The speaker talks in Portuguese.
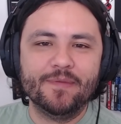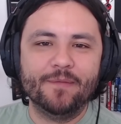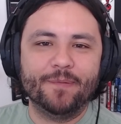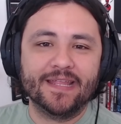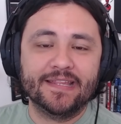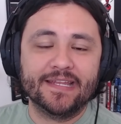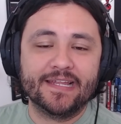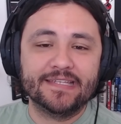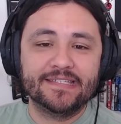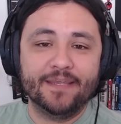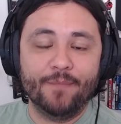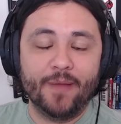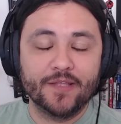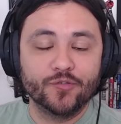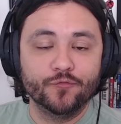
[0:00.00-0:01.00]
para trazer
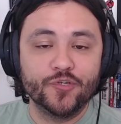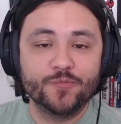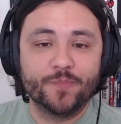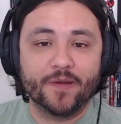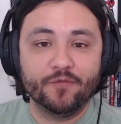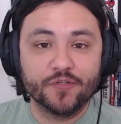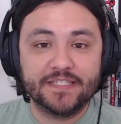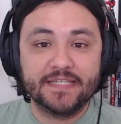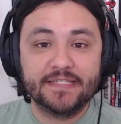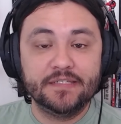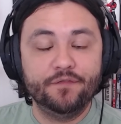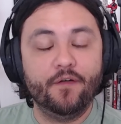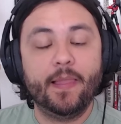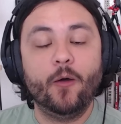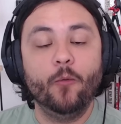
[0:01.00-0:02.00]
mais um vídeo para vocês e
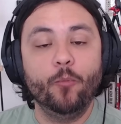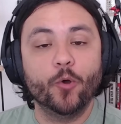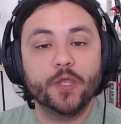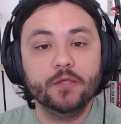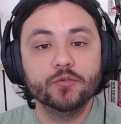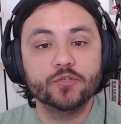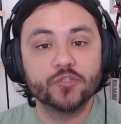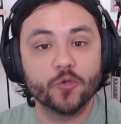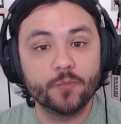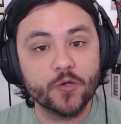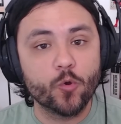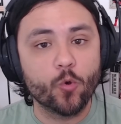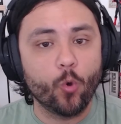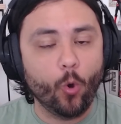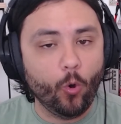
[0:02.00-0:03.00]
falar um pouquinho sobre
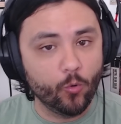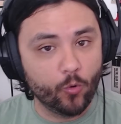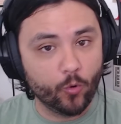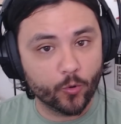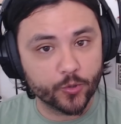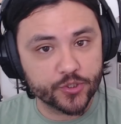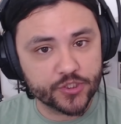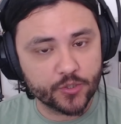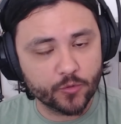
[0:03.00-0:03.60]
Concord,